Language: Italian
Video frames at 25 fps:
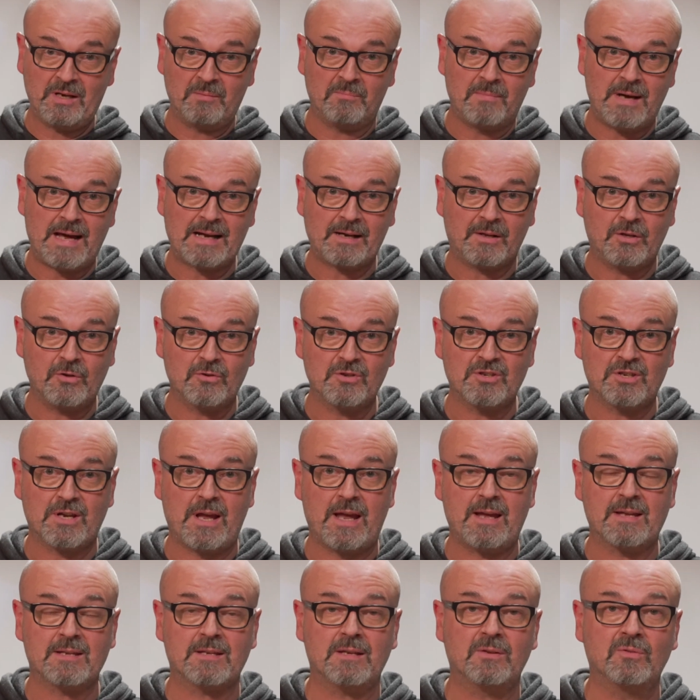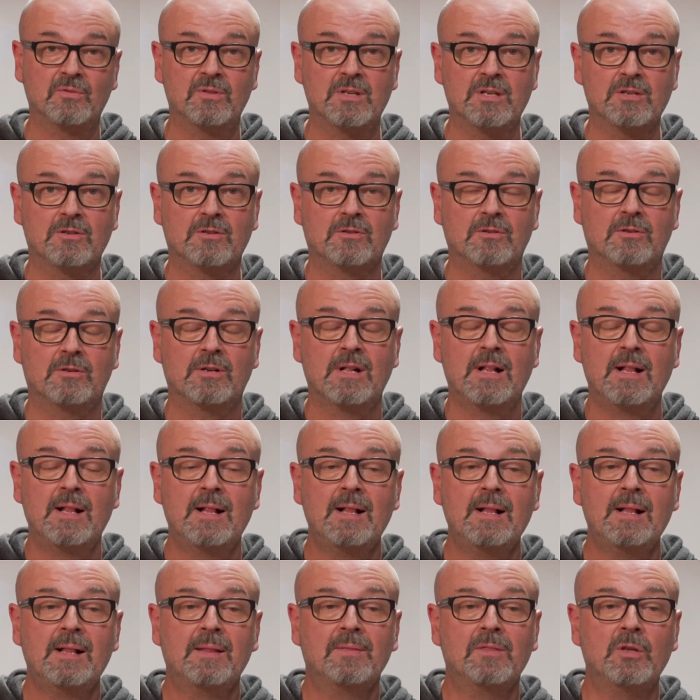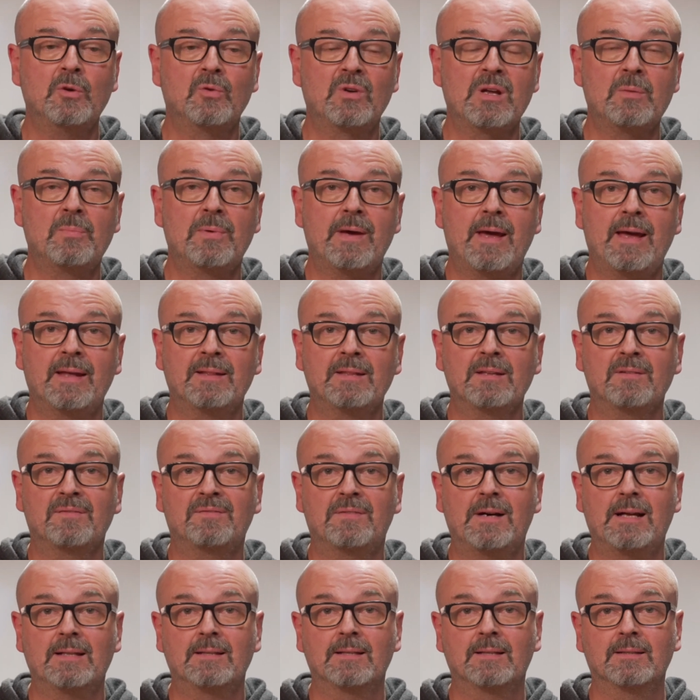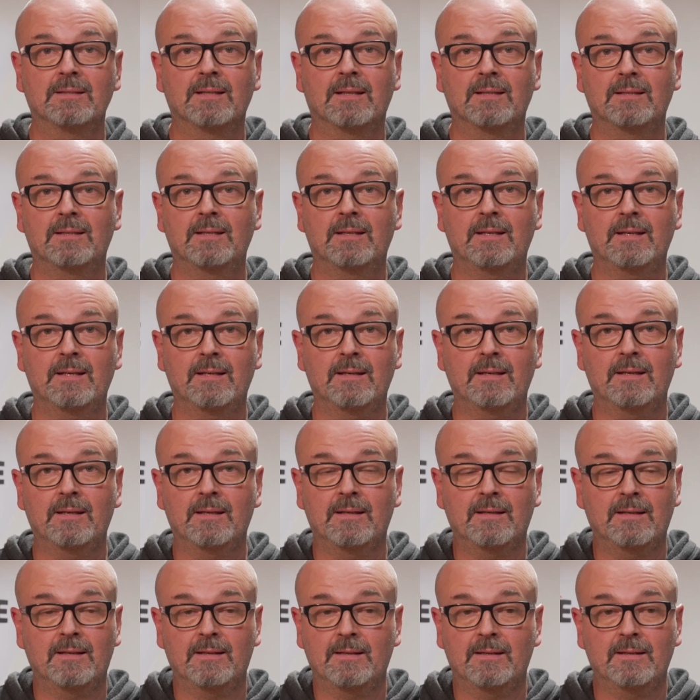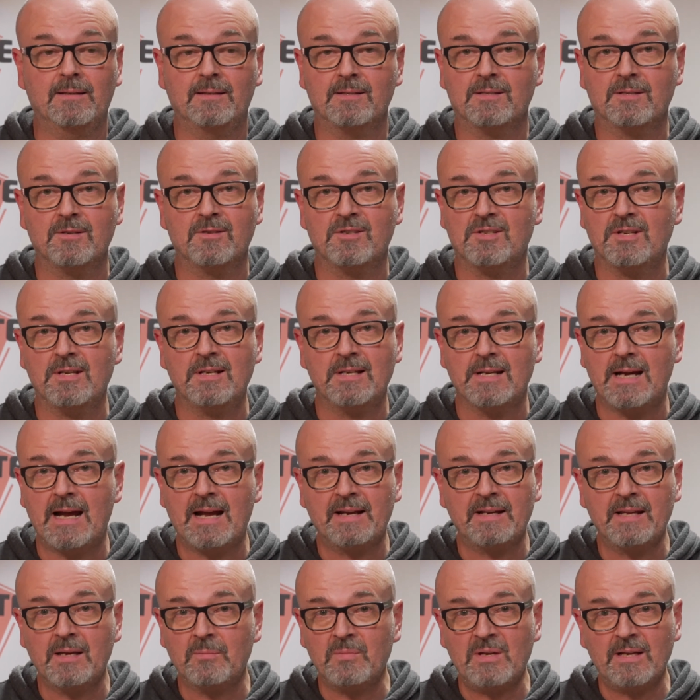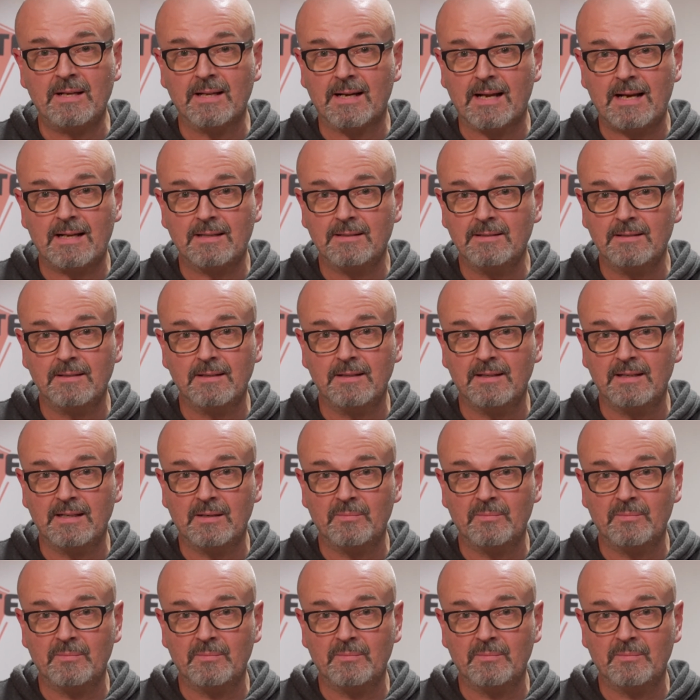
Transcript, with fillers: il marchio jazz è un disco di una band fatta da dei siciliani emigrati in